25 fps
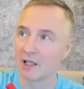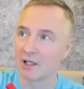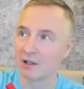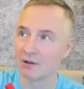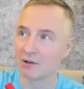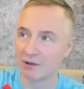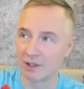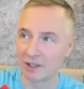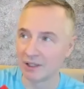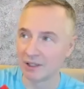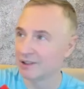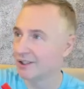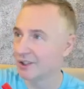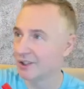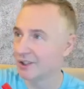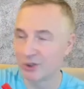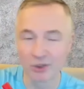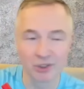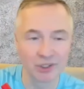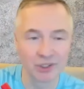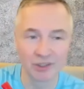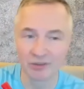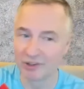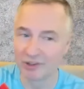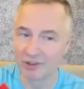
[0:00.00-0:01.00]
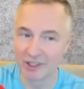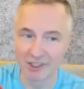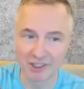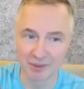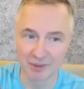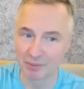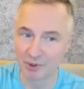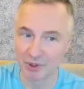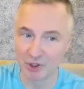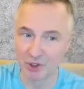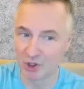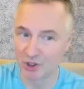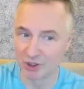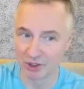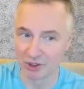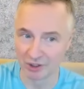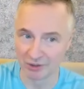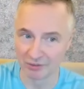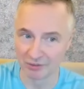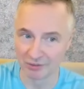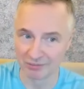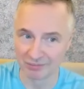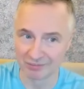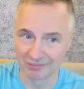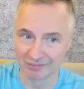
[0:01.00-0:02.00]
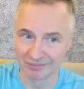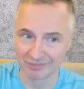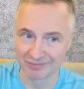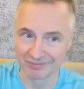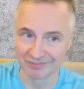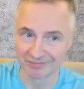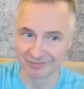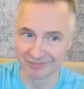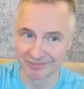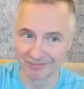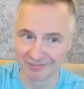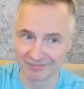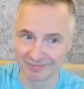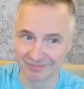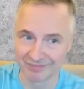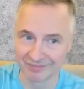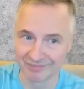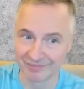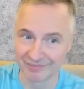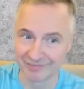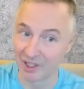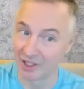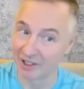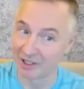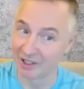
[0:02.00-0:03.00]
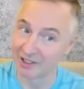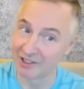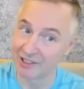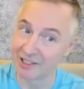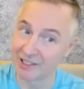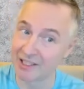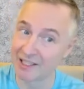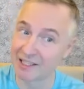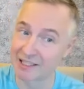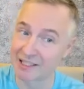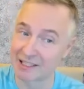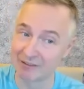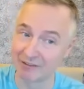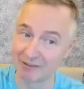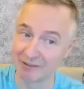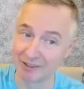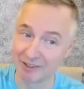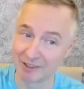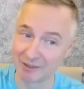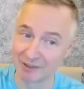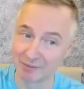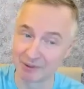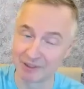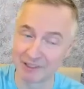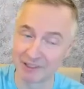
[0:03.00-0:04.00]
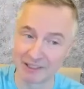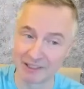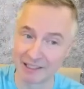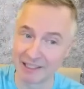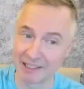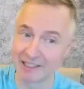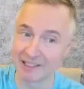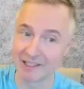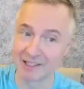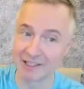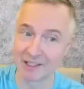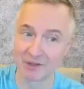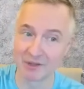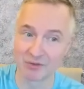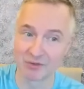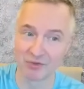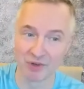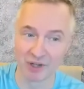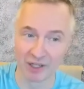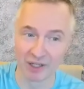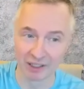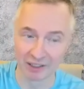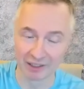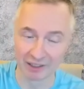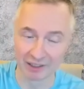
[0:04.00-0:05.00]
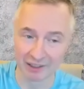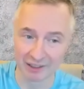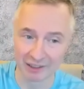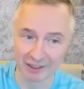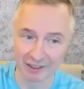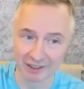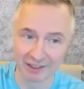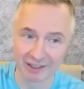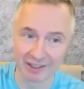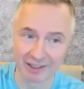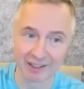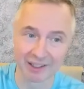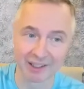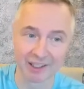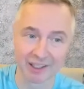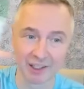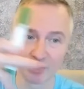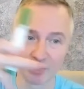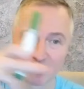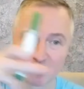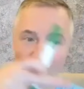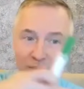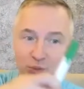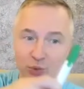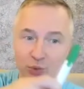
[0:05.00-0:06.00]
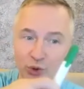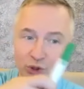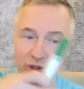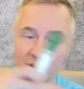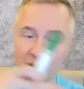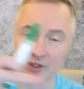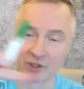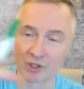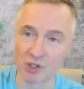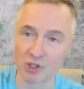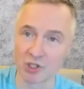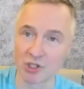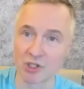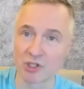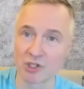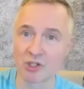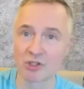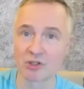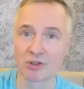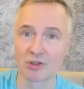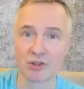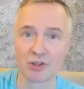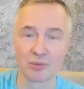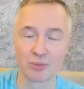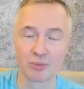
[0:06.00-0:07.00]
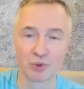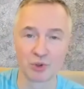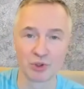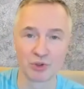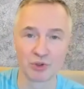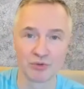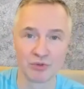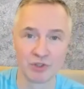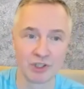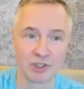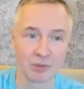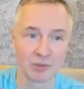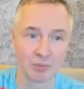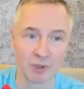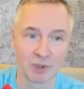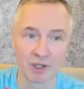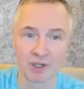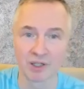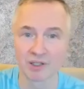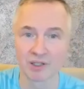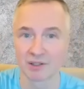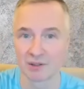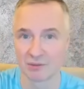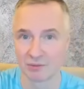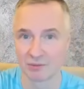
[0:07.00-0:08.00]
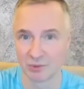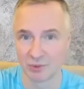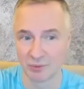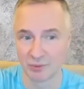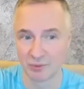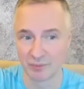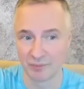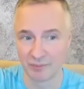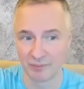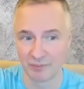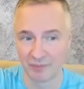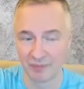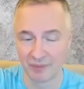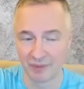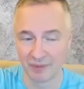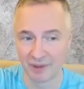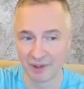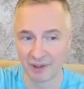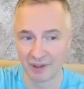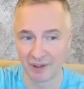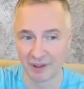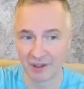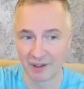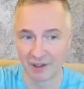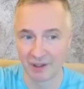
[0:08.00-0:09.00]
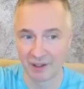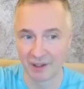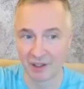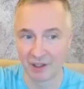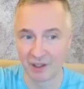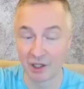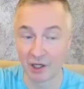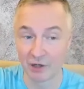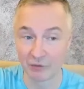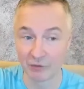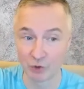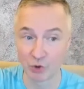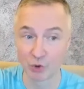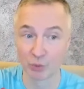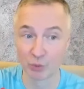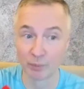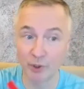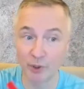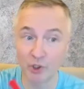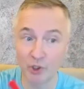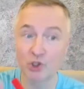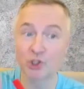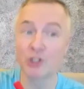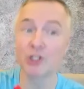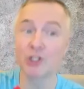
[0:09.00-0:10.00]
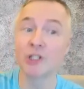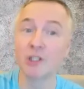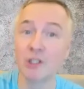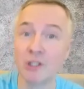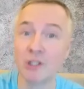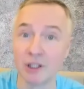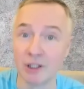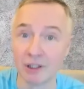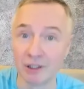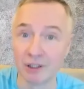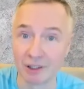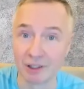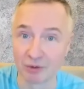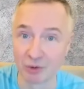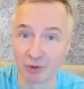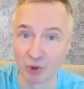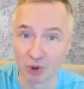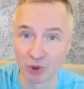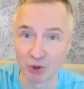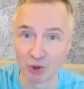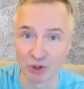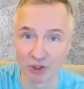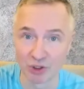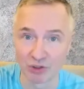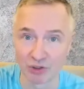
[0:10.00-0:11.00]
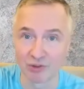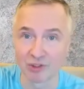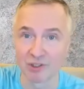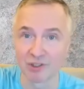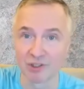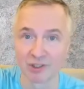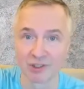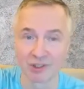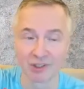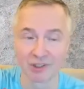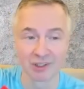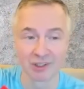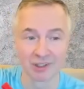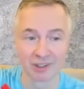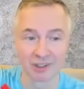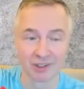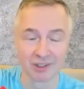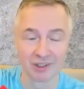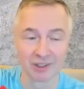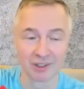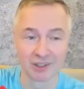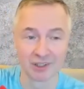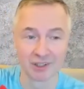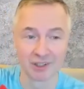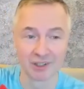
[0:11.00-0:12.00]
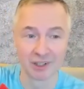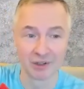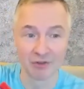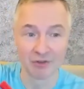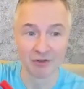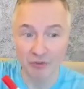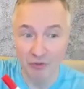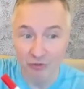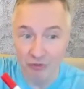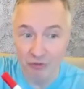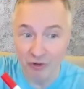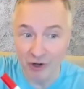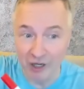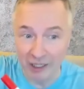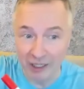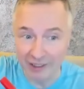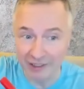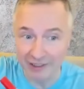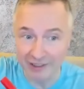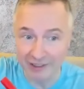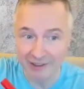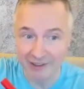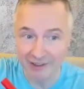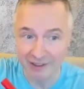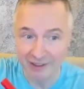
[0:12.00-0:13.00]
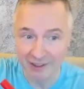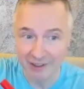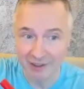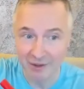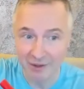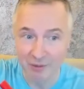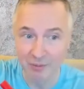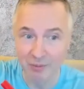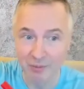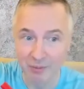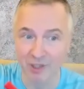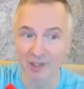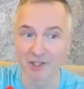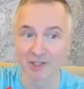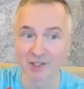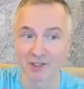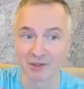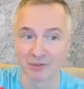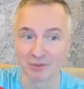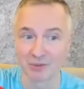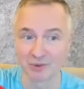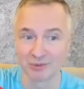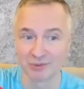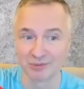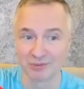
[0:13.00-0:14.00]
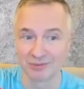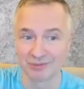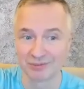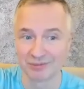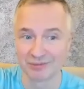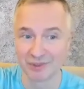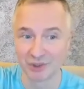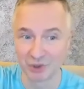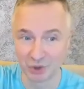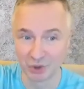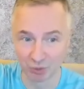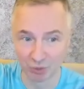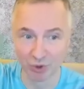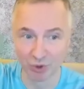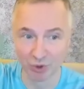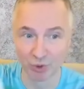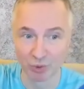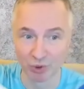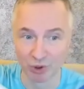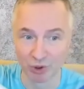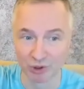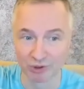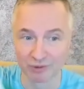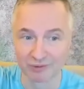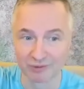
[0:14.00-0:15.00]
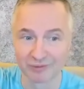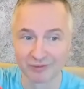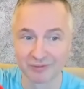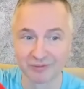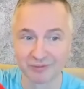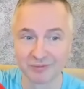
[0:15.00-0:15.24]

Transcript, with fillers: Но это еще не является причиной. Это следствие. Смотри, есть некий факт, который мужчина и женщина, допустим, видят по-разному. А в чем причина того, что они видят этот факт по-разному? Идем глубже.